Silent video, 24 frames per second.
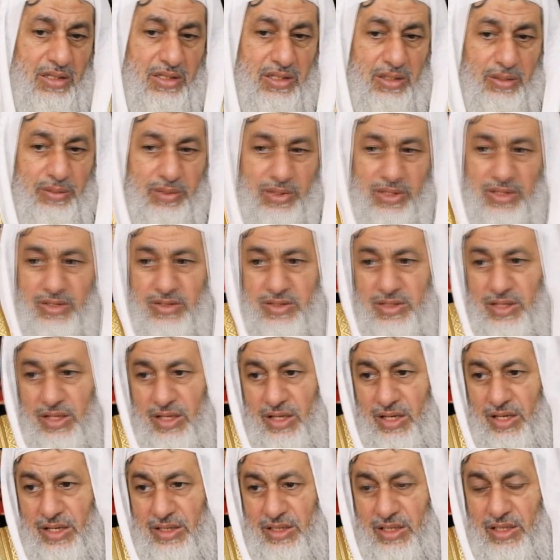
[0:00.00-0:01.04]
أعتبره
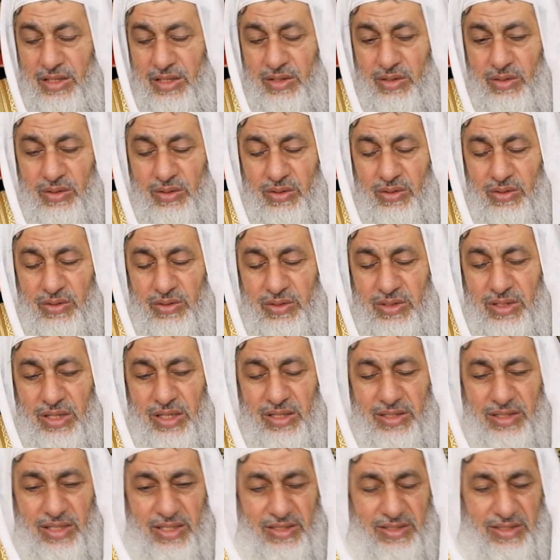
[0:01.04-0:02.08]
استحاضة
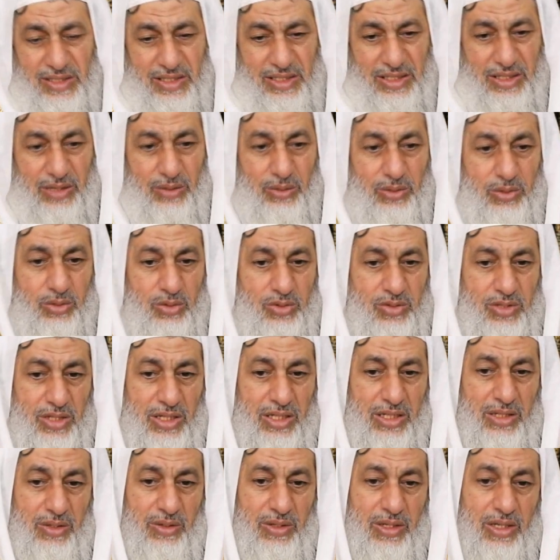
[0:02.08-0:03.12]
تغتسلي
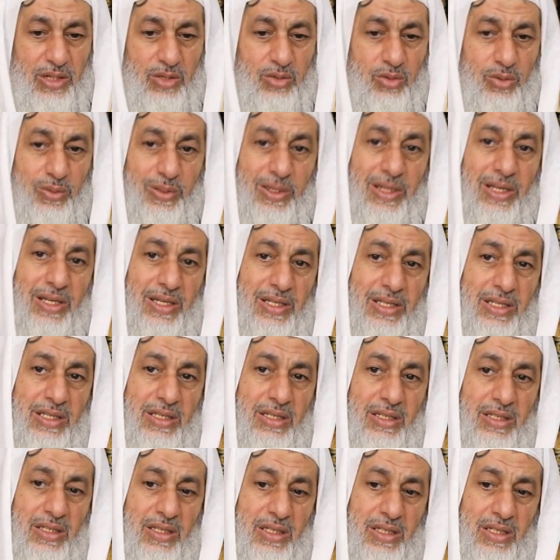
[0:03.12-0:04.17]
وتصلي ولا
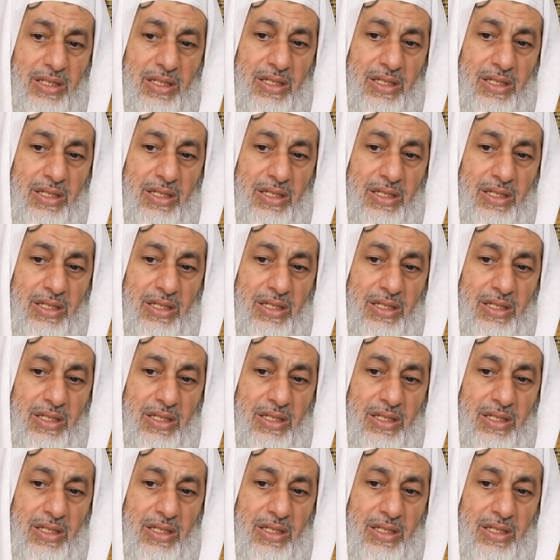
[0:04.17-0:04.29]
تبالي